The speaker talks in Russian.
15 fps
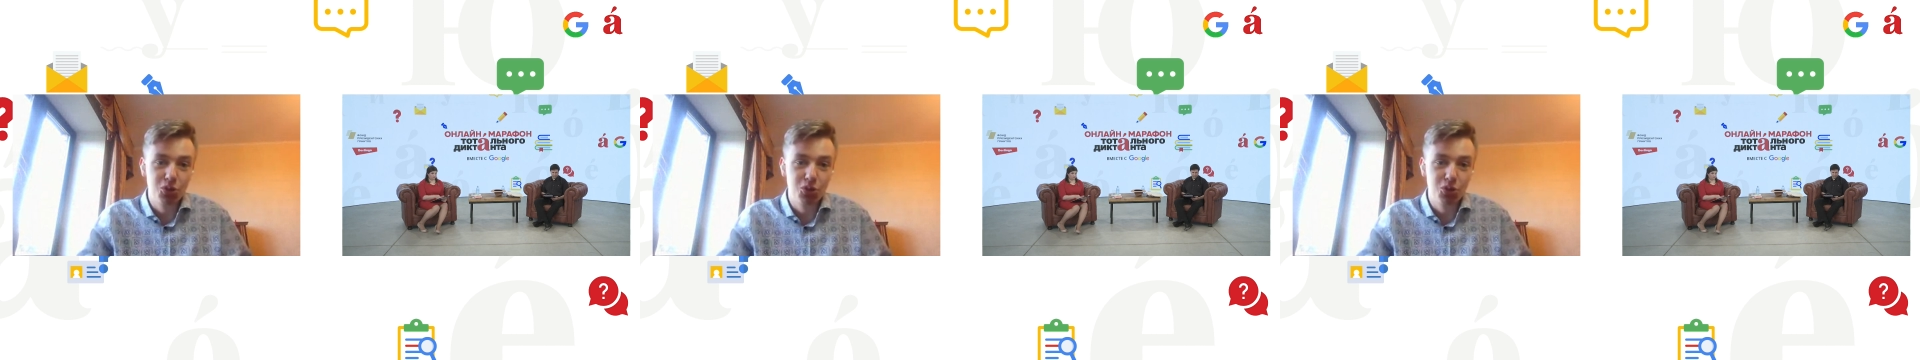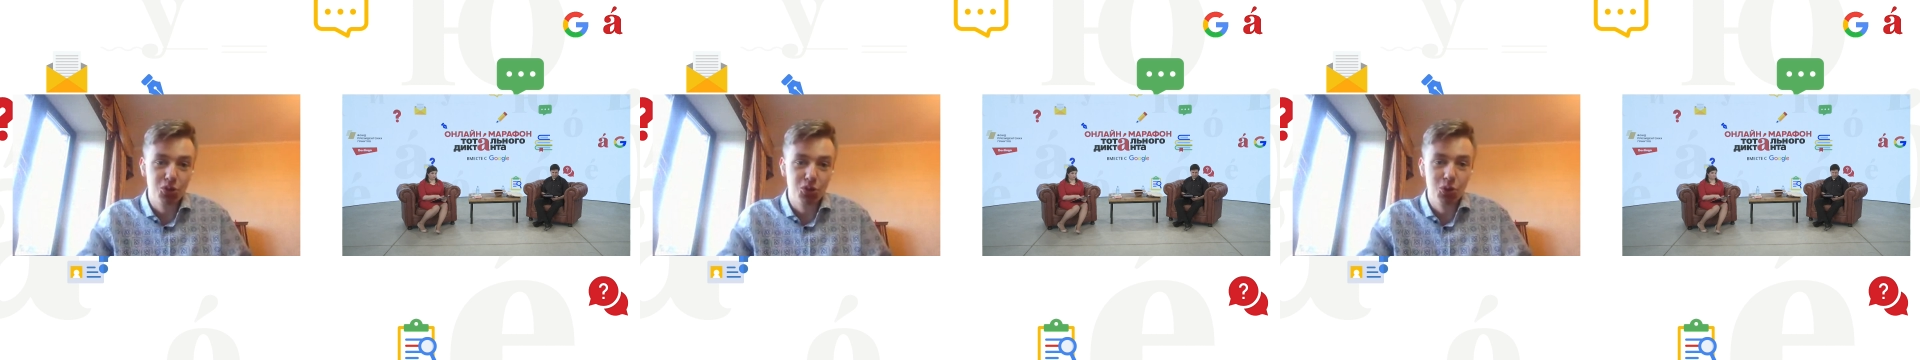
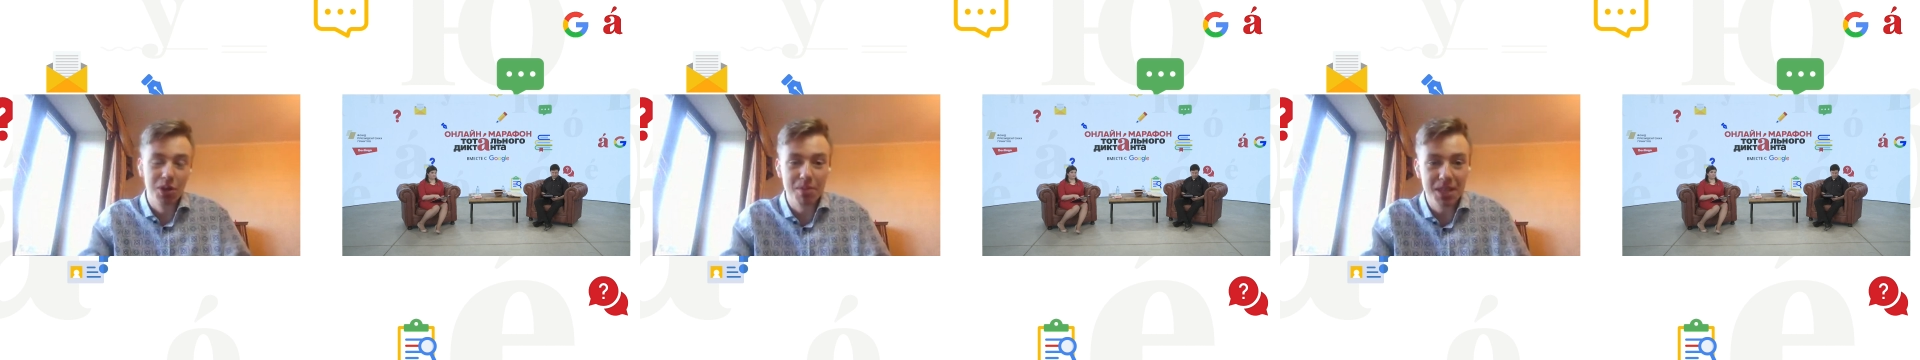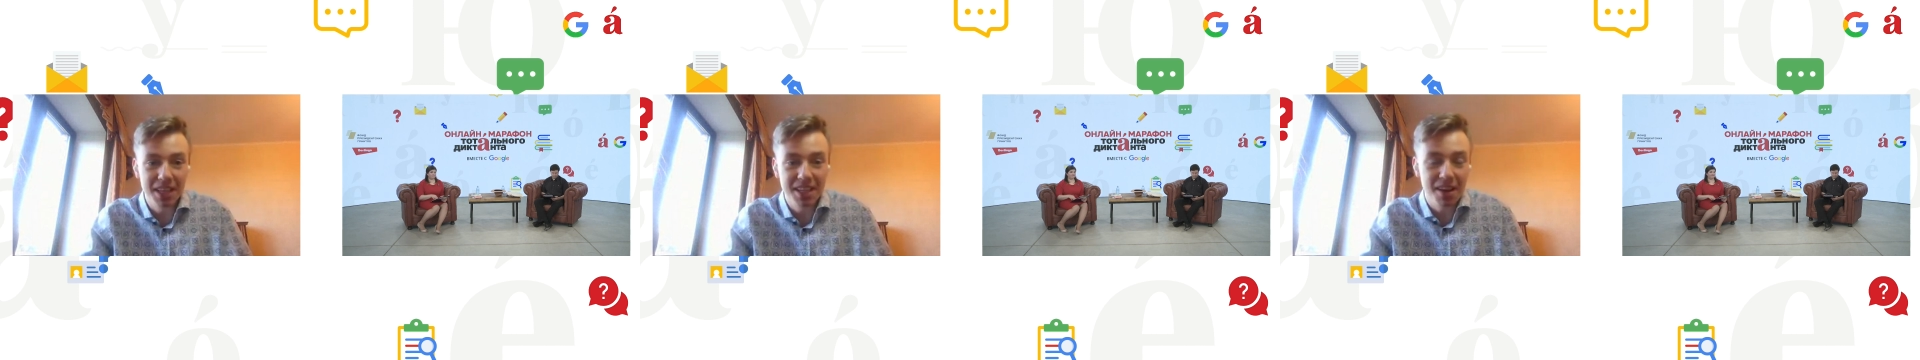
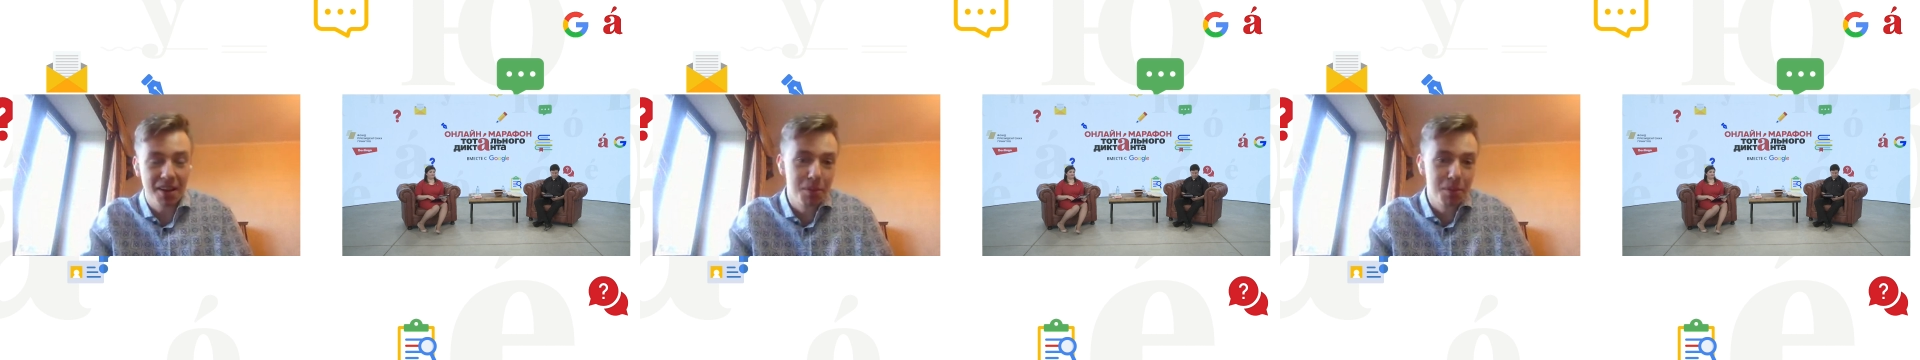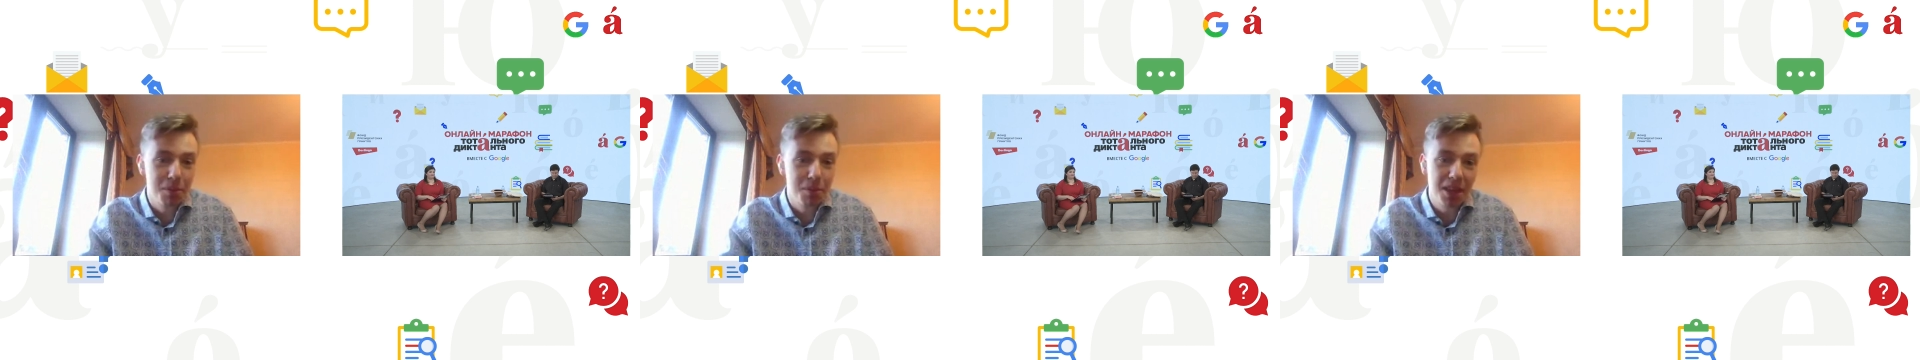жутким
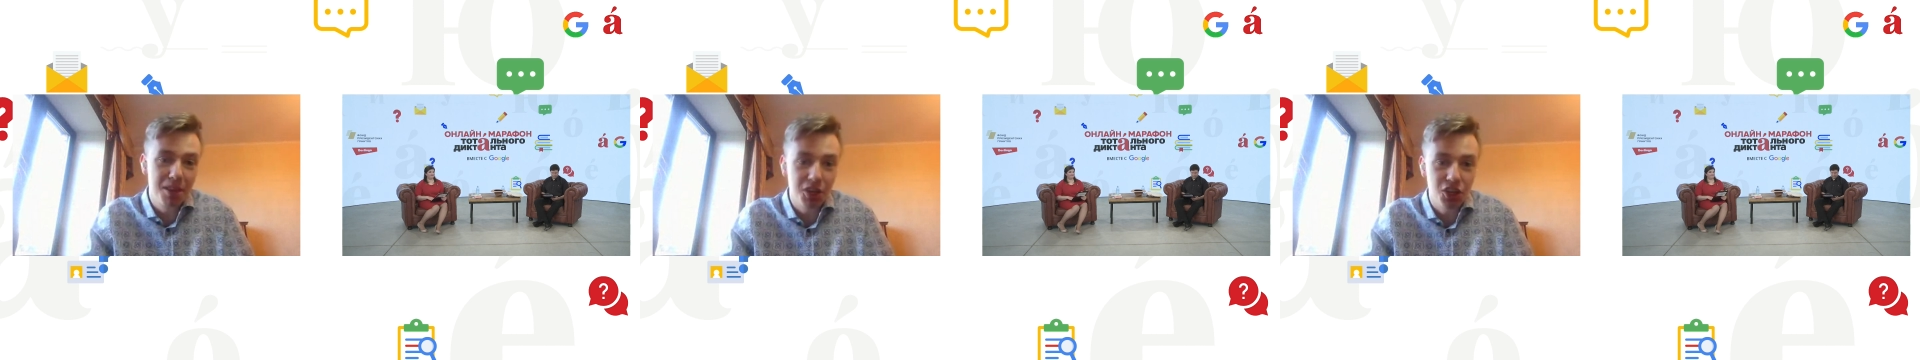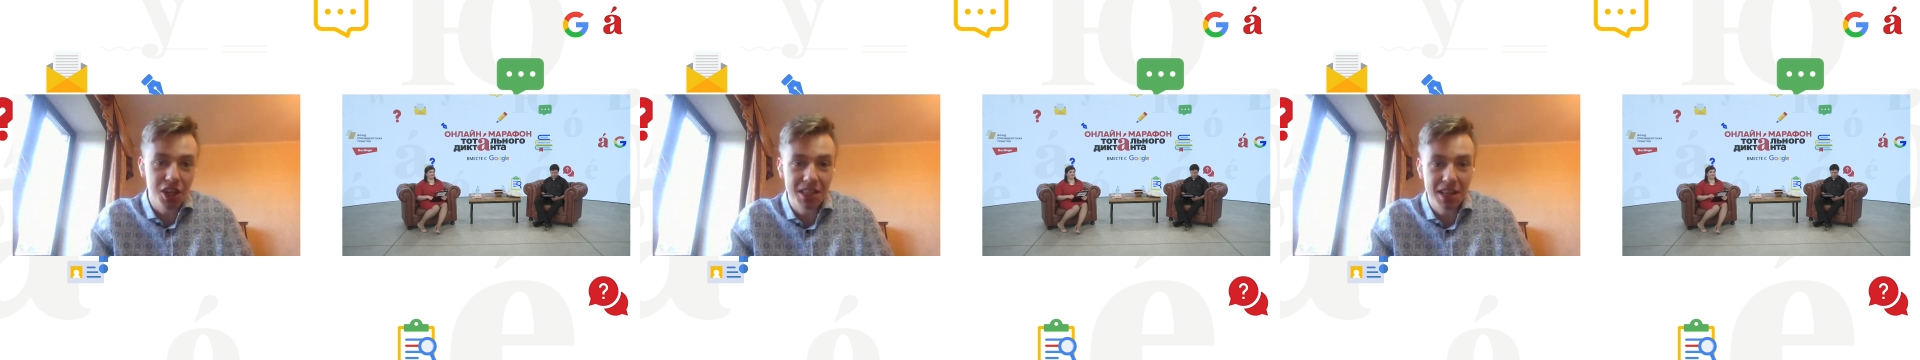динозавром, мне
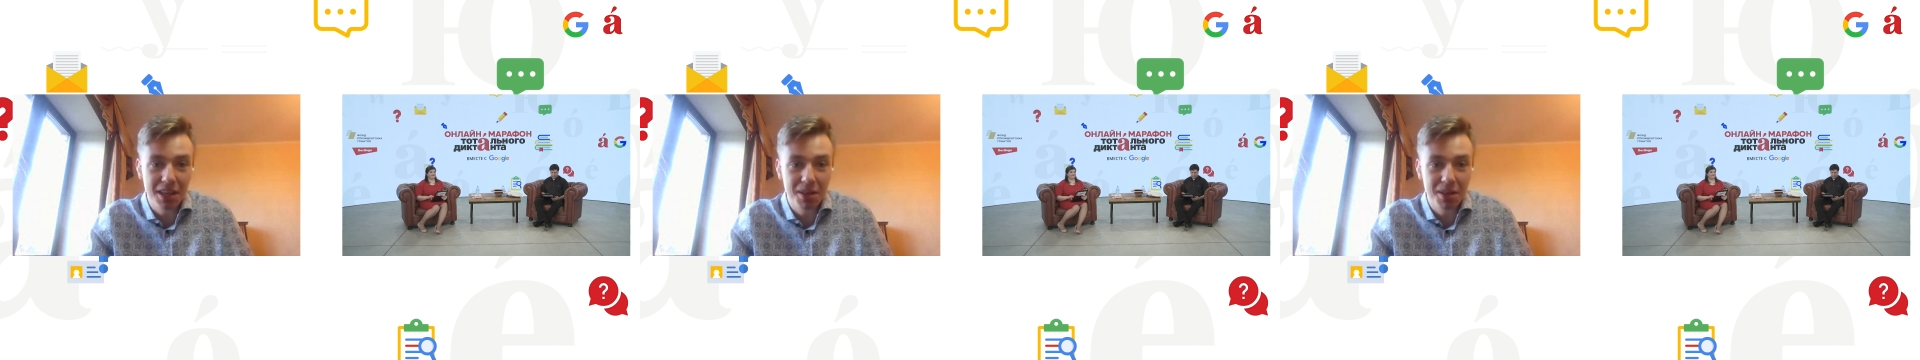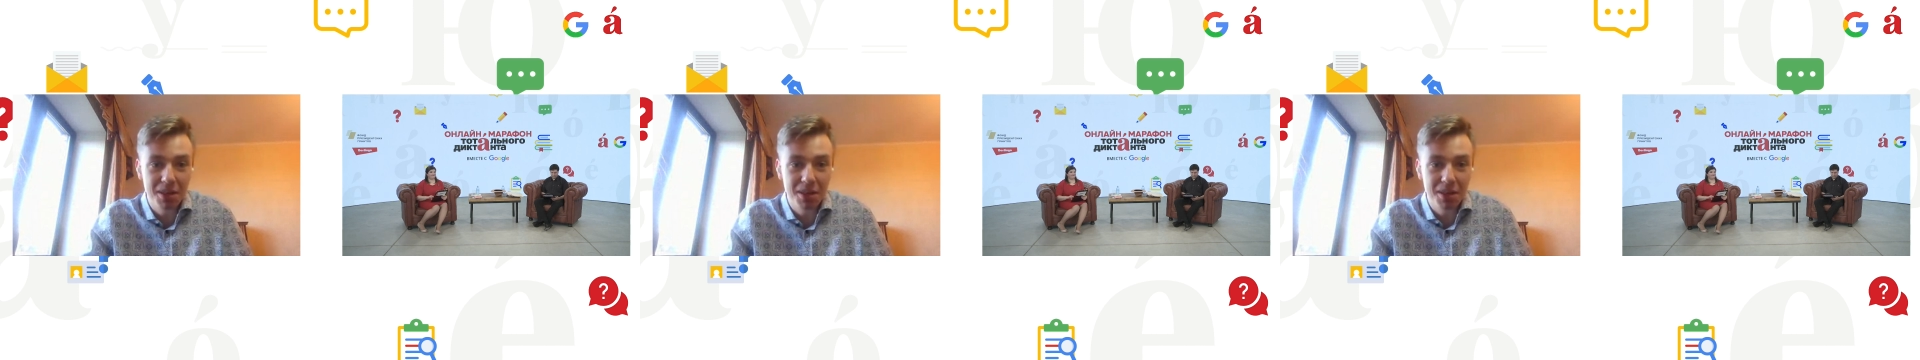
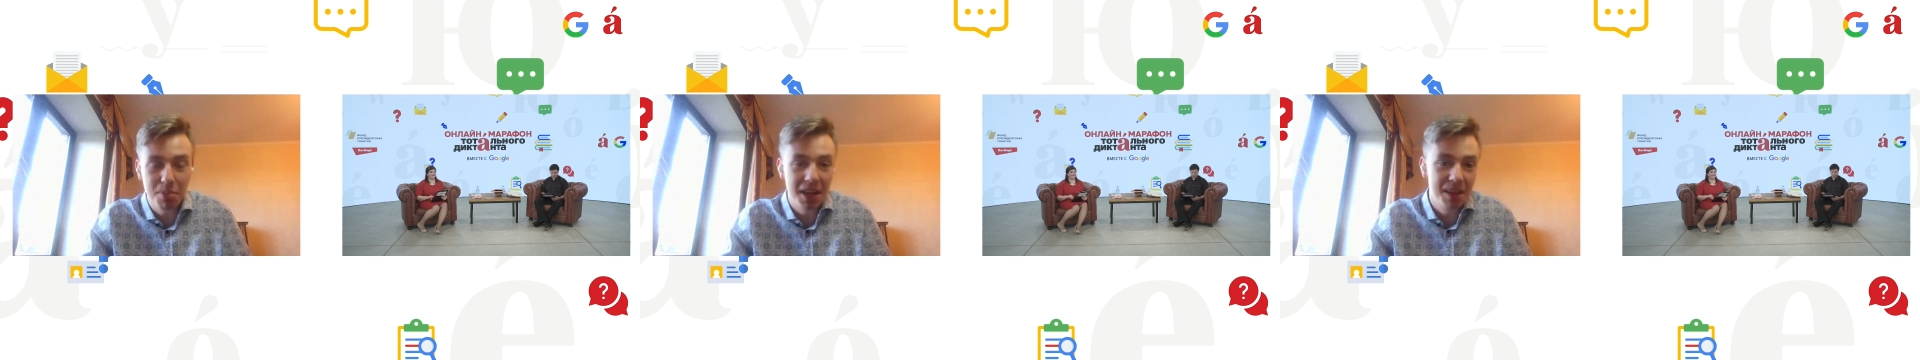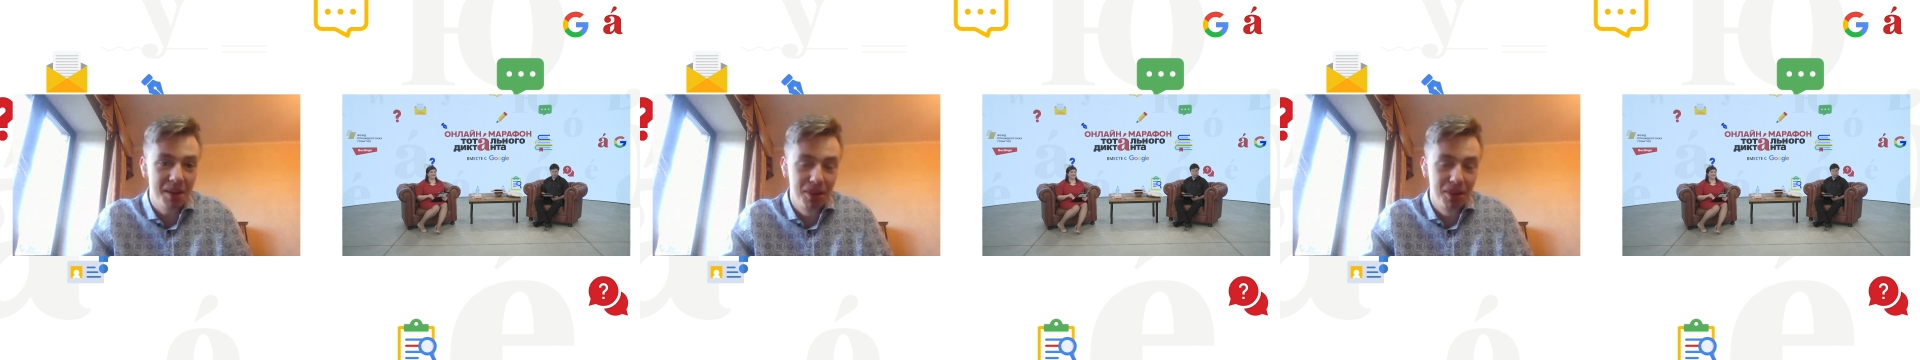26 лет, при